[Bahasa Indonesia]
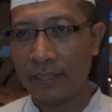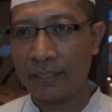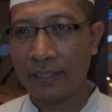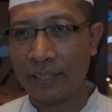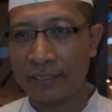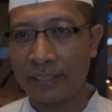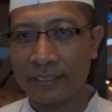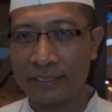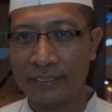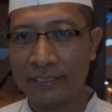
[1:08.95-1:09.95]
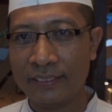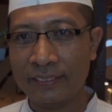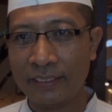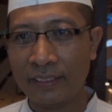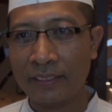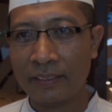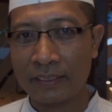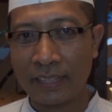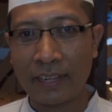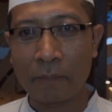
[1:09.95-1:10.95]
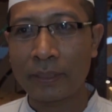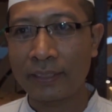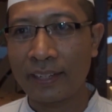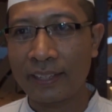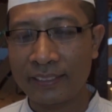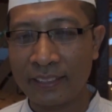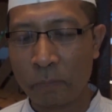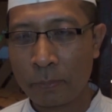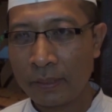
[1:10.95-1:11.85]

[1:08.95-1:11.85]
uh, hari-hari uh, keagamaan yang lainnya.